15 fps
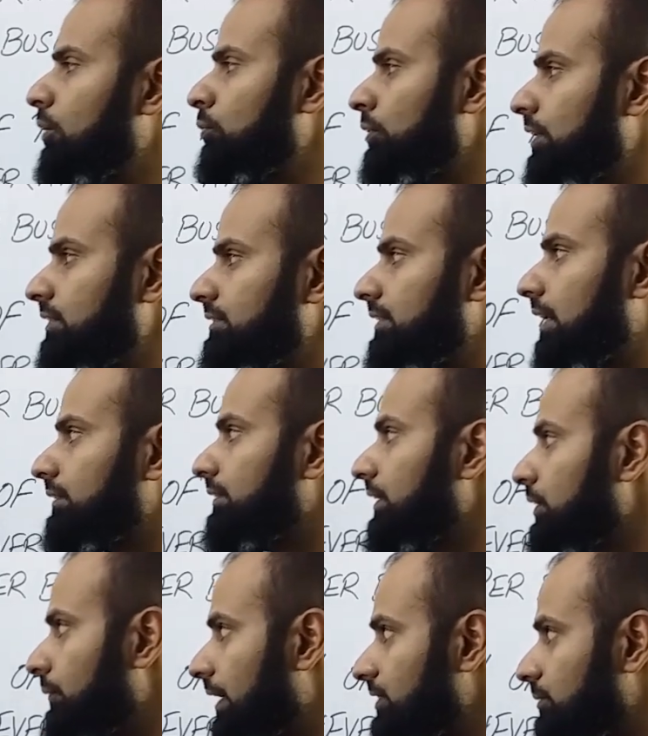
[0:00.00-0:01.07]
उनकी ज़ाती
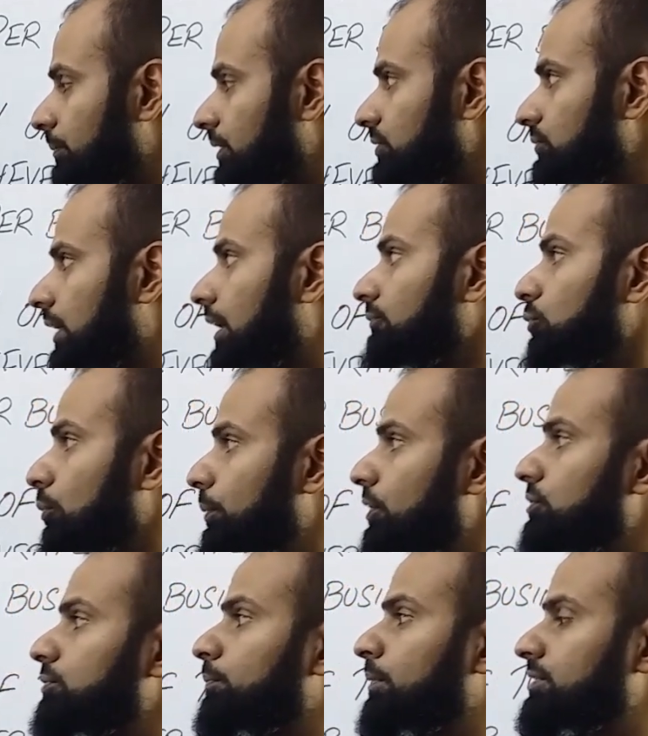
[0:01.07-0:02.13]
इन्वेस्टमेंट जो है वो भी
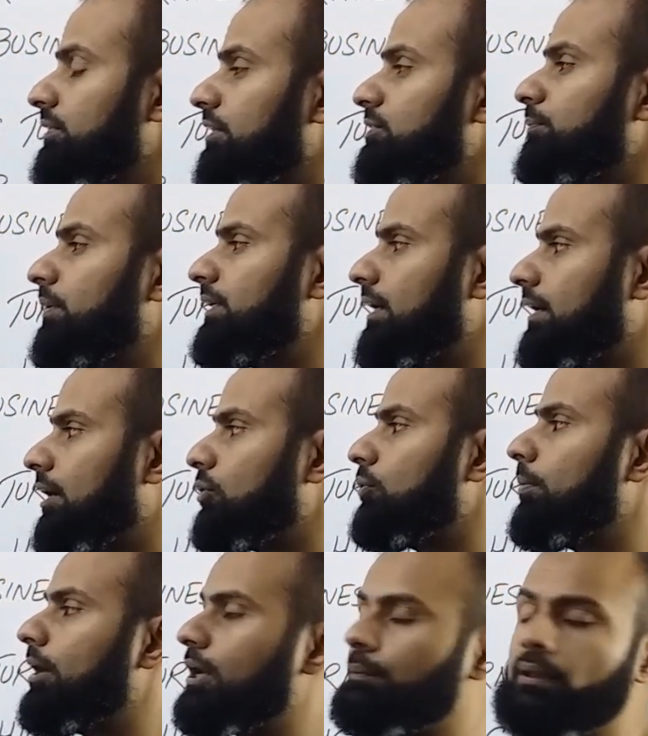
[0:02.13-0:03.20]
इस बिजनेस में या
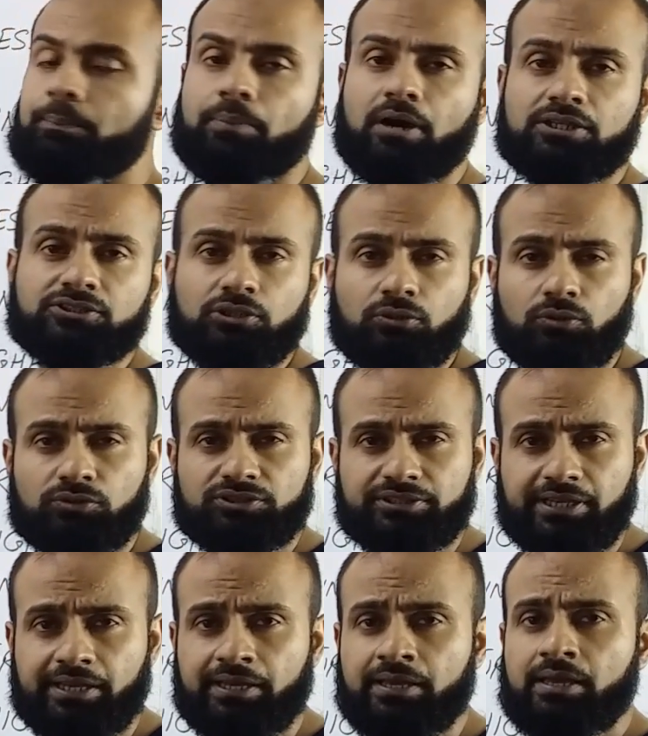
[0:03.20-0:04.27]
कारोबार में पाँच करोड़
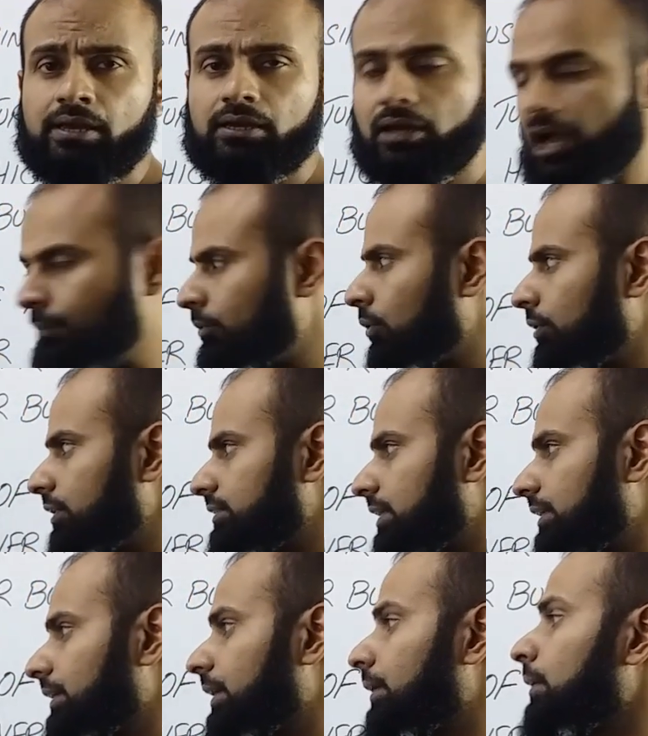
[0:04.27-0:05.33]
से कम होनी
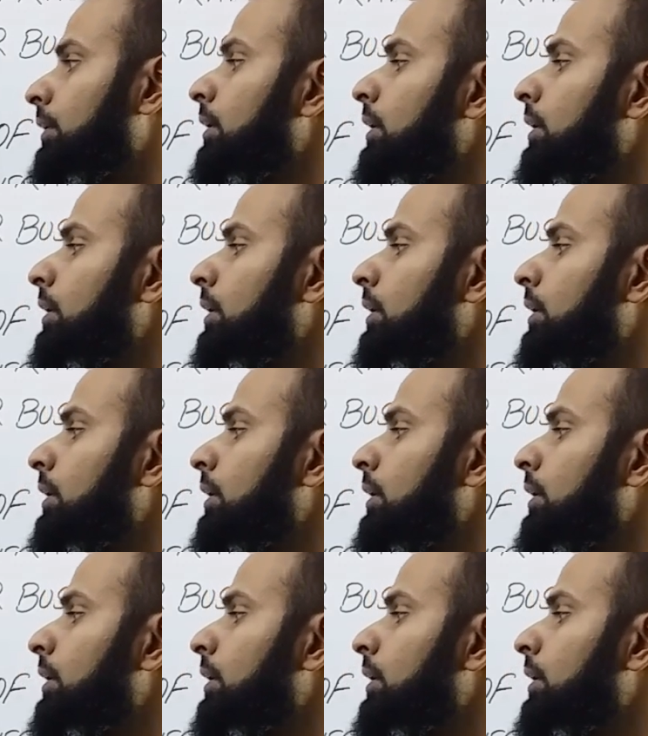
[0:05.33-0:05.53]
चाहिए